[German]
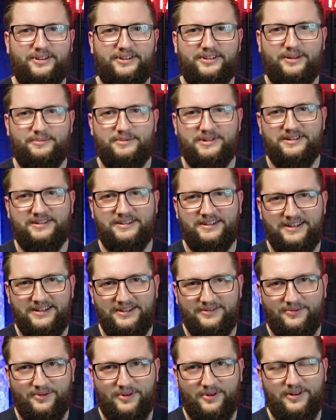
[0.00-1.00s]
Das habe ich
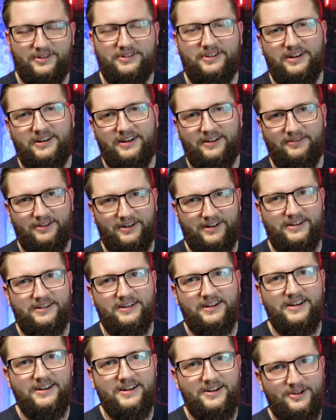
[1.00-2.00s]
nicht vor. Es geht da
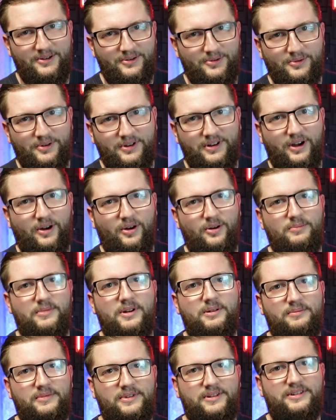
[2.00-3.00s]
wirklich nur darum,
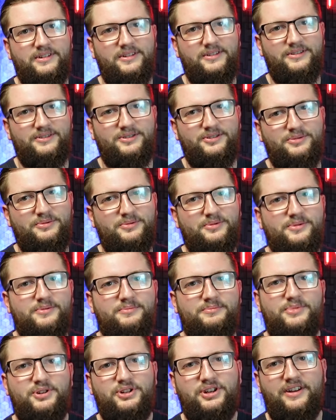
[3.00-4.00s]
mich zu
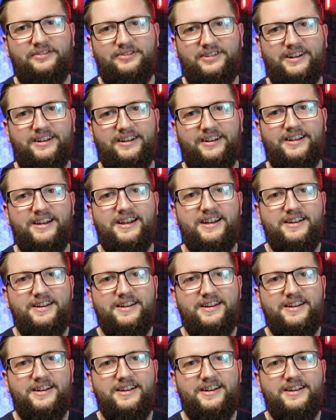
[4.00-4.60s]
beschäftigen,